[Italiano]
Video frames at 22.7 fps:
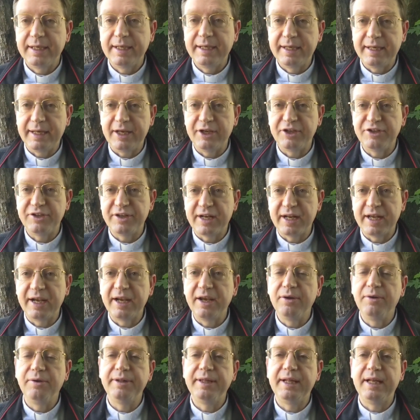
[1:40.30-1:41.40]
crescere
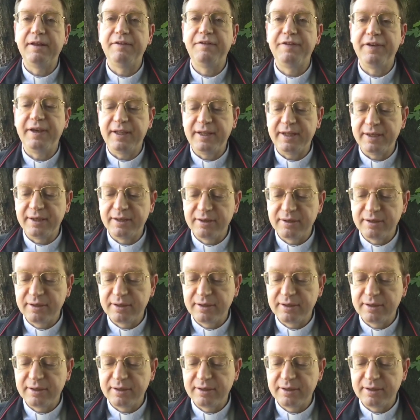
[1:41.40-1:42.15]
anche noi nella fede